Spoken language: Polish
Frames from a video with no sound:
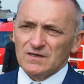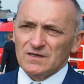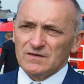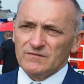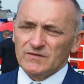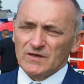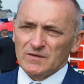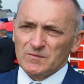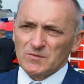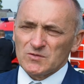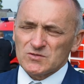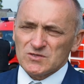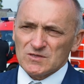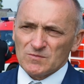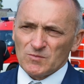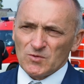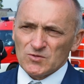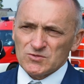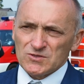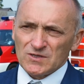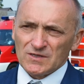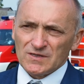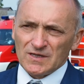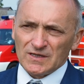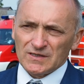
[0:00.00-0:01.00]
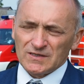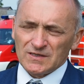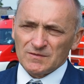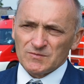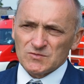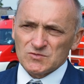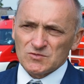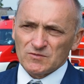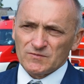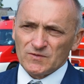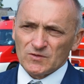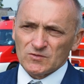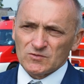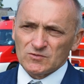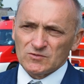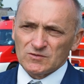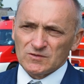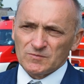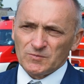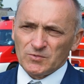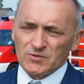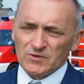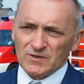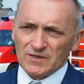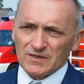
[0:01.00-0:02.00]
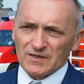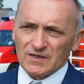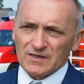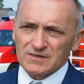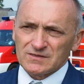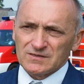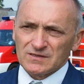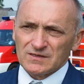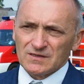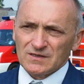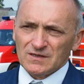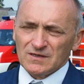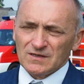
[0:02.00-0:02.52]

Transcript: i wiemy, że można na tym człowieku polegać.